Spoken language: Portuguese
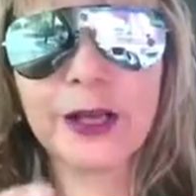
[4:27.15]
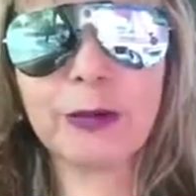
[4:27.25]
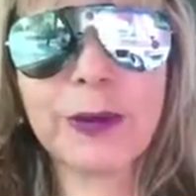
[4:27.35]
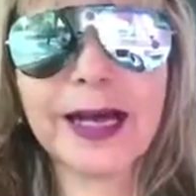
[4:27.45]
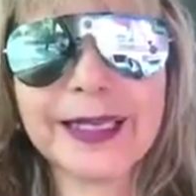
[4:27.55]

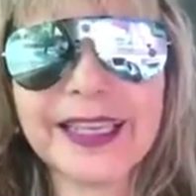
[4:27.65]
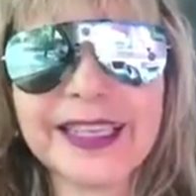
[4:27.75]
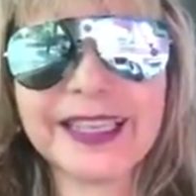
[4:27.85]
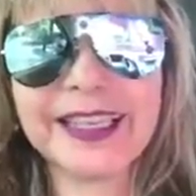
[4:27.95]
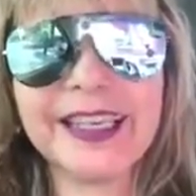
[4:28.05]
Eu
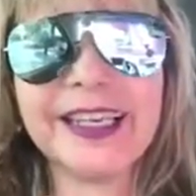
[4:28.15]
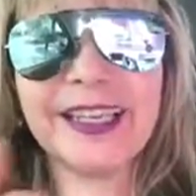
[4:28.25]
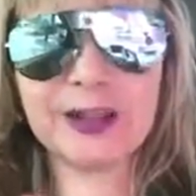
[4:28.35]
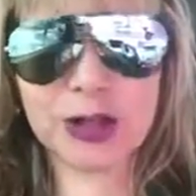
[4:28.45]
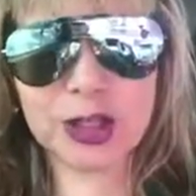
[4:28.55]
parei aqui
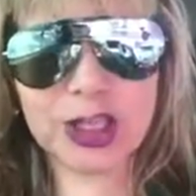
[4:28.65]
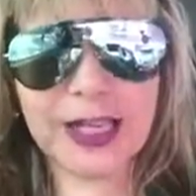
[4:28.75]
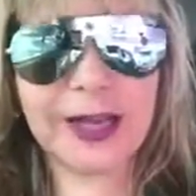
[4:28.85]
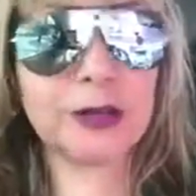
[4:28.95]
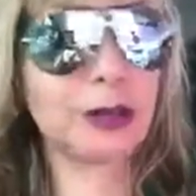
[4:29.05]
antes de
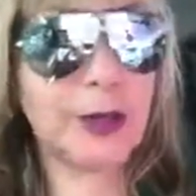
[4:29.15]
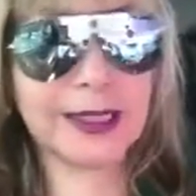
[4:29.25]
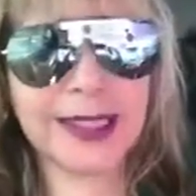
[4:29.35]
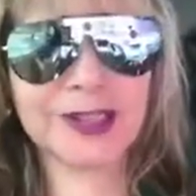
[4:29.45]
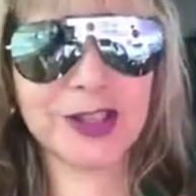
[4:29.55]
chegar, eu tô com
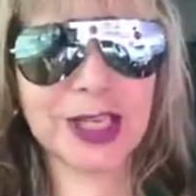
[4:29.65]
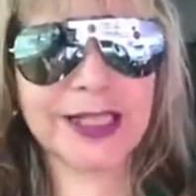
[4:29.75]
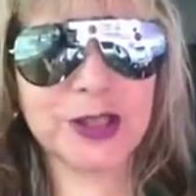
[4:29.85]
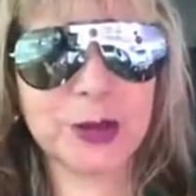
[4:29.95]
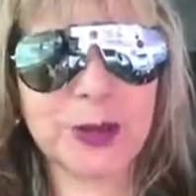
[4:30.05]
a tarde de
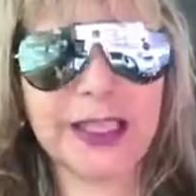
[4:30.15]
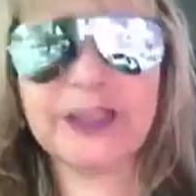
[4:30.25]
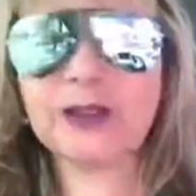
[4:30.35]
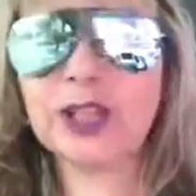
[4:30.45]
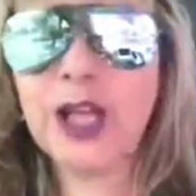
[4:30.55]

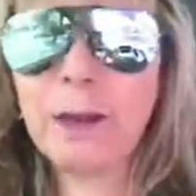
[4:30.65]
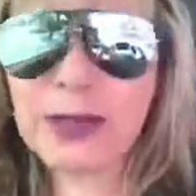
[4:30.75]
atendimento,